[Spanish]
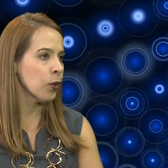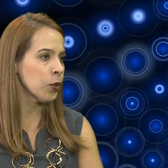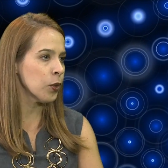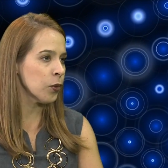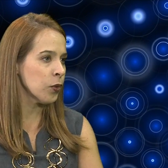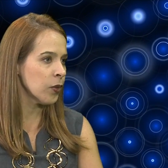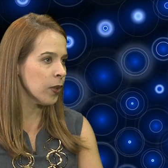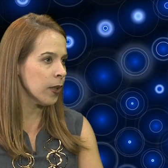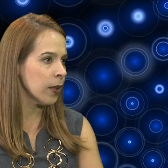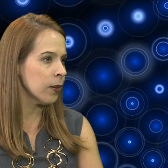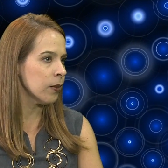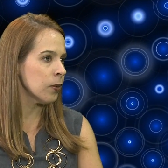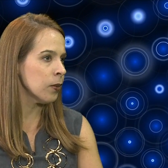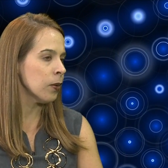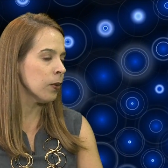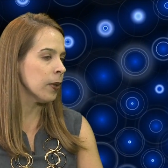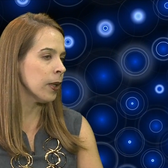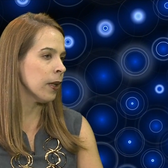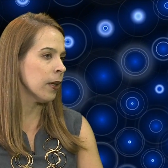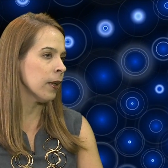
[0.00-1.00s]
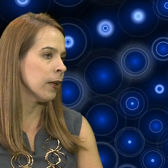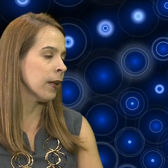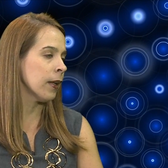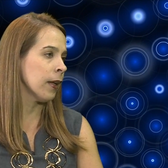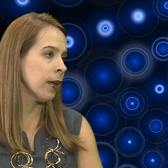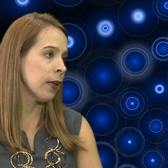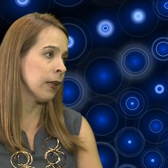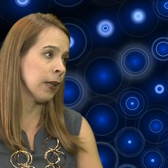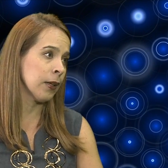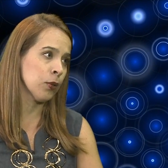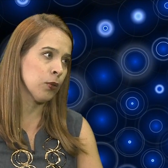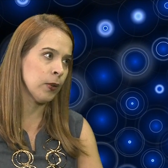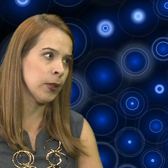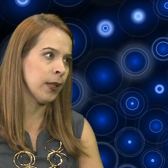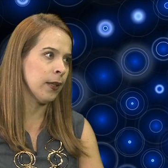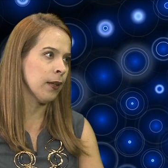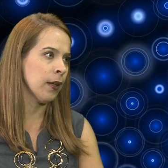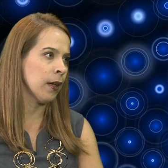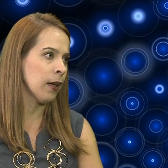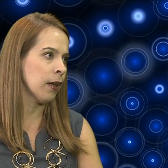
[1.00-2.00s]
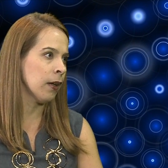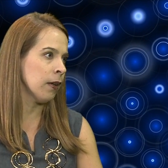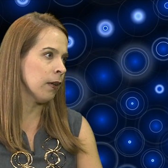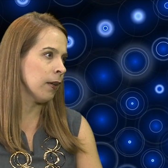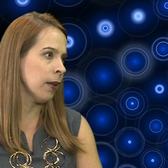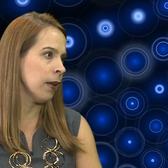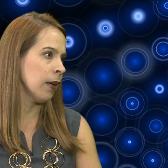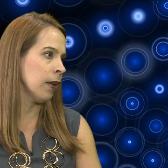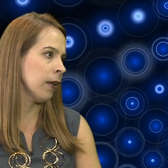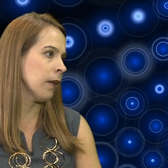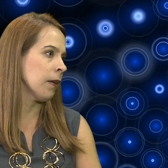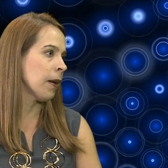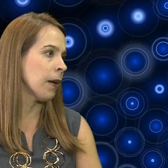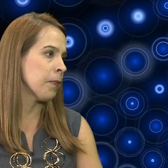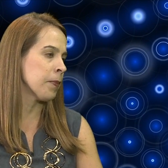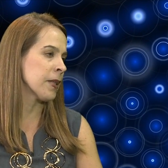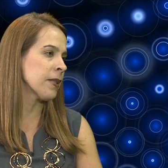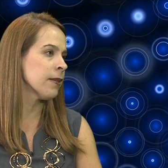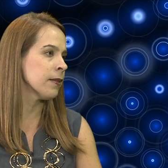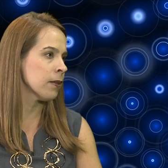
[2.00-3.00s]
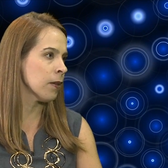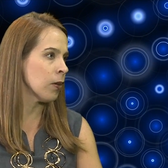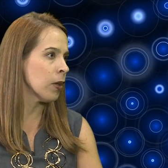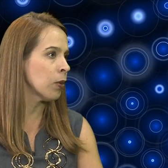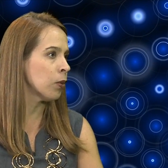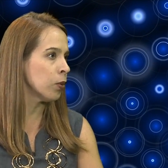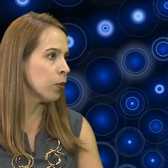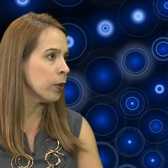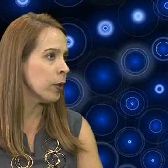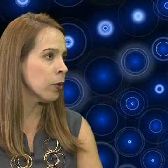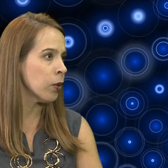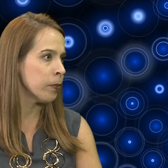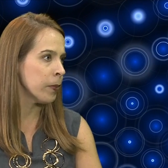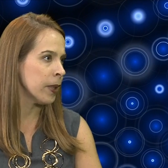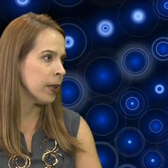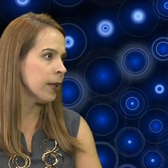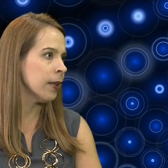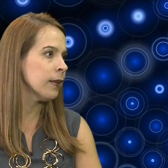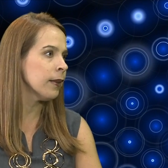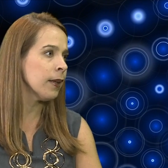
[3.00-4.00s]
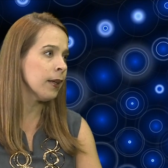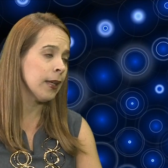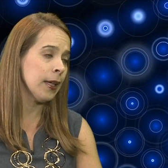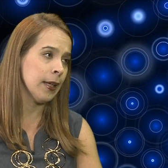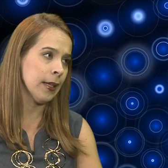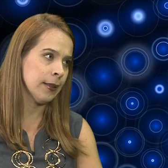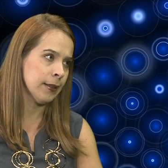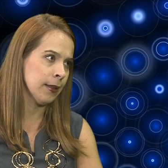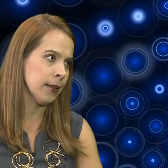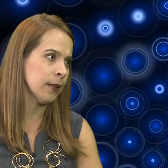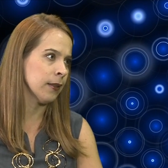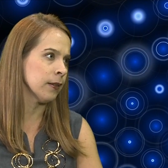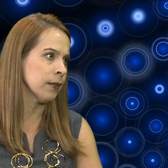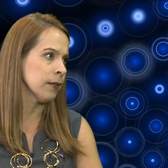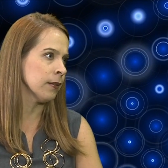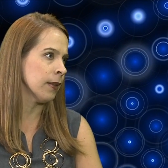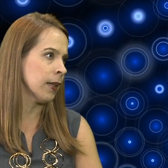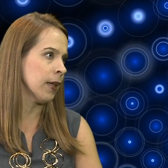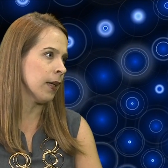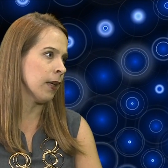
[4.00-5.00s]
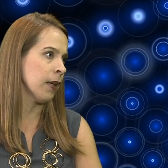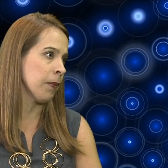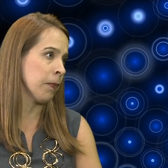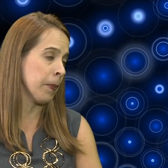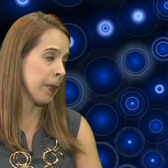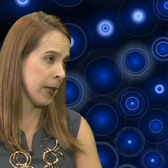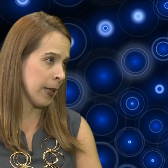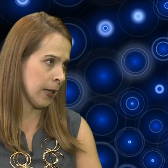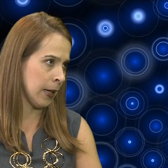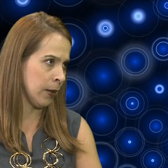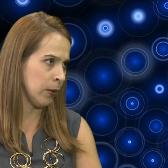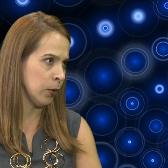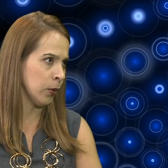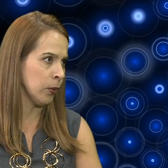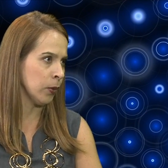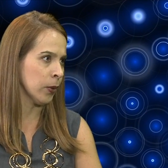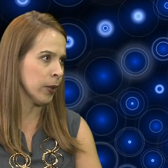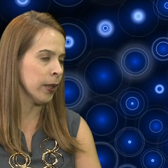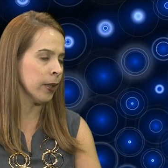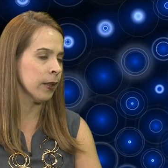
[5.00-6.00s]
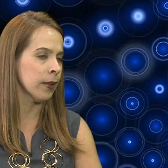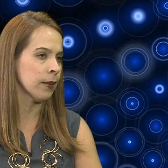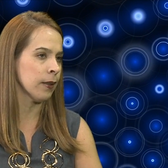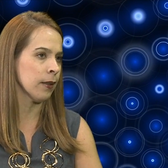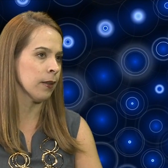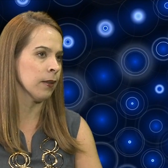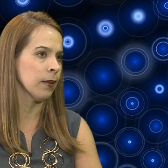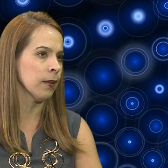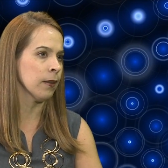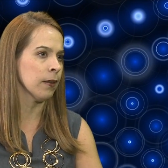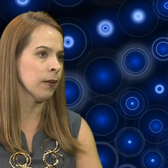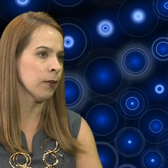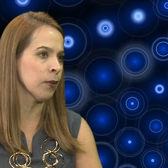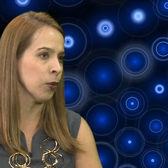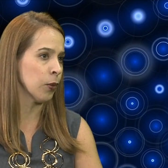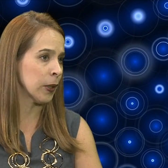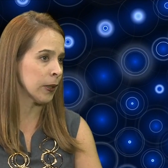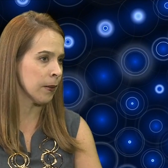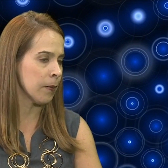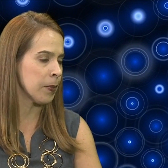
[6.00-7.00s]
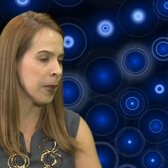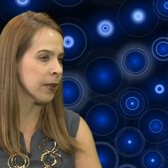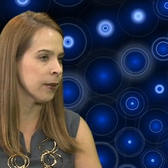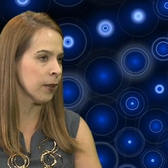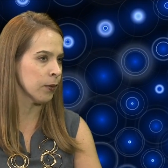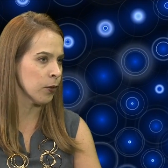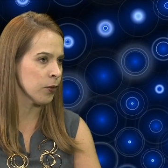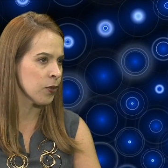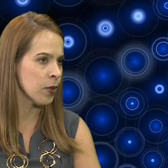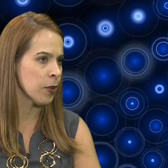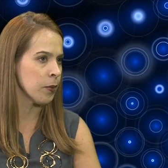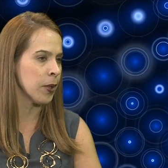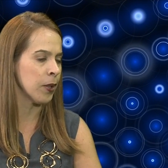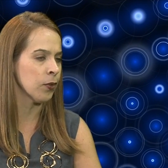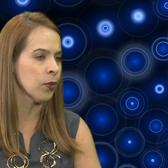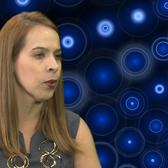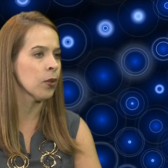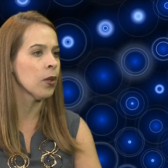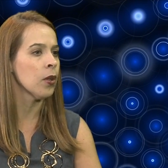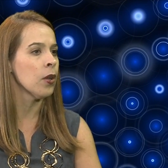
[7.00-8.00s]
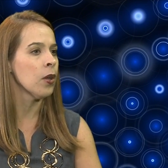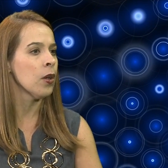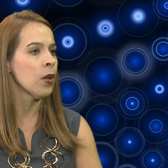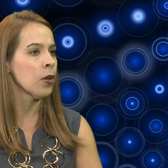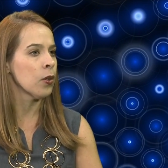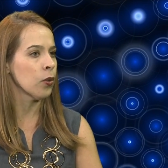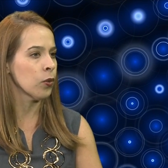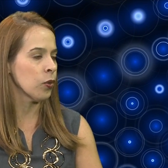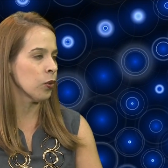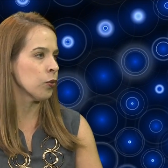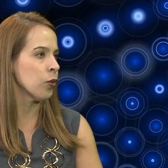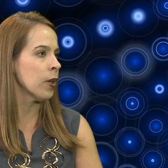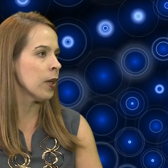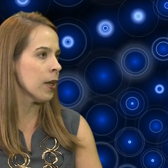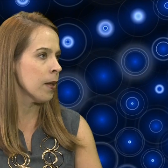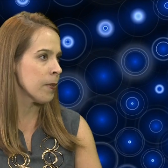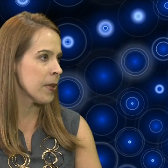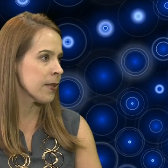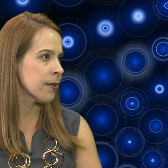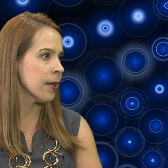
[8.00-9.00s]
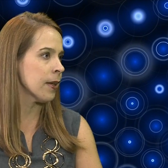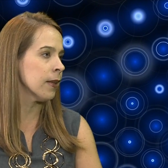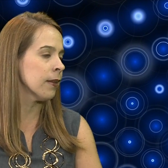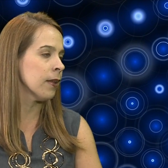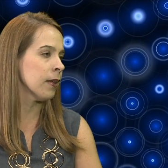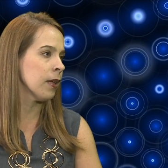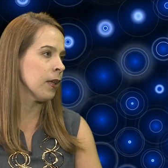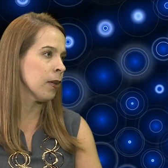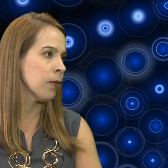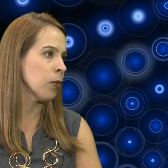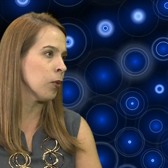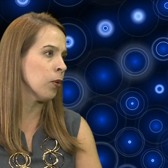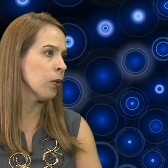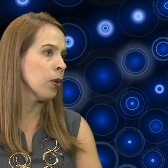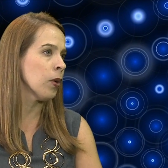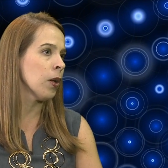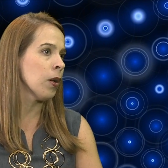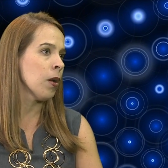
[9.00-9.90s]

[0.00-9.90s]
otros centros eh, que en la actualidad eh, han presentado algunos inconvenientes y están eh, parados, ¿ok? están, no están prestando servicio. Nosotros en las Mercedes tenemos,